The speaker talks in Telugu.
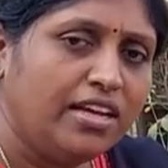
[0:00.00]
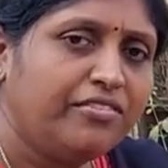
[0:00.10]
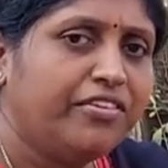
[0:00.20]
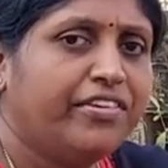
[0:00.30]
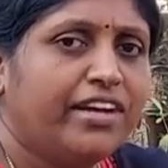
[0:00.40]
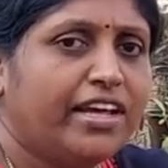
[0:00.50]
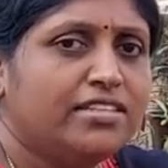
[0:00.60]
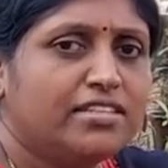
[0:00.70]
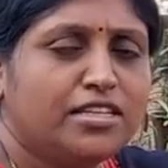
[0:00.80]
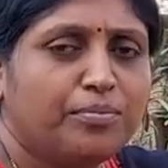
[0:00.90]
లిక్విడ్
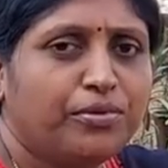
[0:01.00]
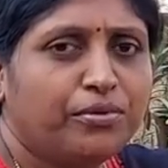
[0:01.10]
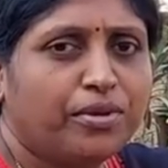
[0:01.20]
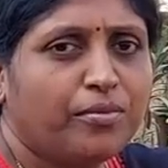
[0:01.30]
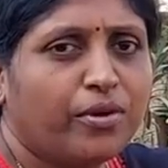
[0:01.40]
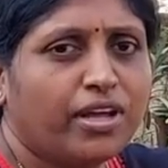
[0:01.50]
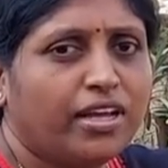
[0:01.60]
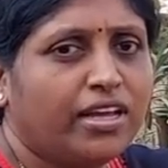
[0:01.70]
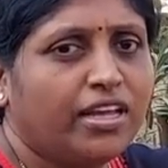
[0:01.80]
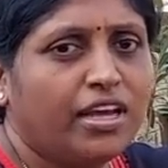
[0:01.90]
ఫెర్టిలైజర్స్ ఎప్పుడు కూడా మొక్కలకి